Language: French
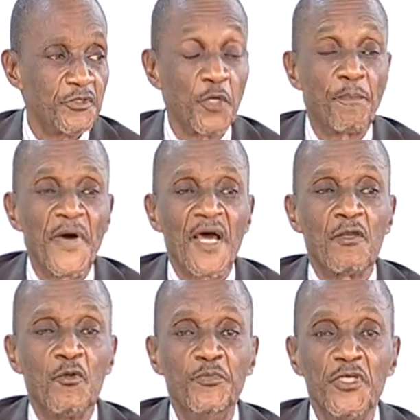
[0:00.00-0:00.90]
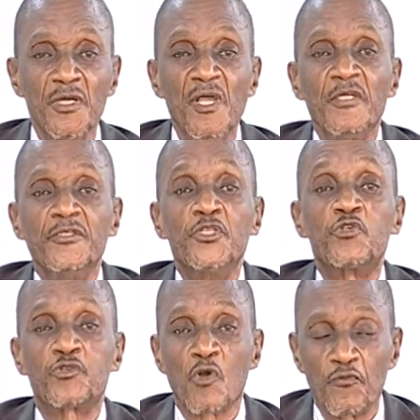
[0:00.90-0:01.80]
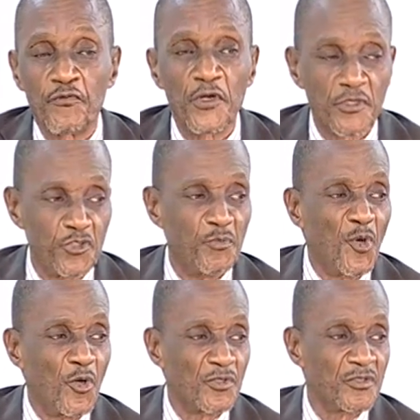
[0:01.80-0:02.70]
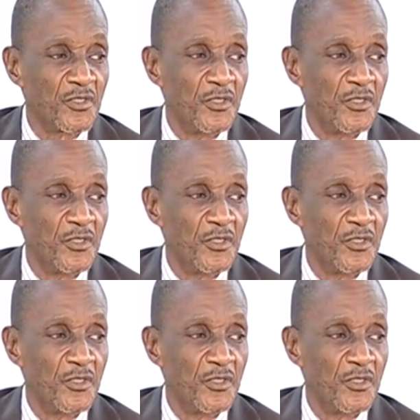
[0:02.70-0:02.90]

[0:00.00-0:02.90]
Je parle bien du sauveur du monde.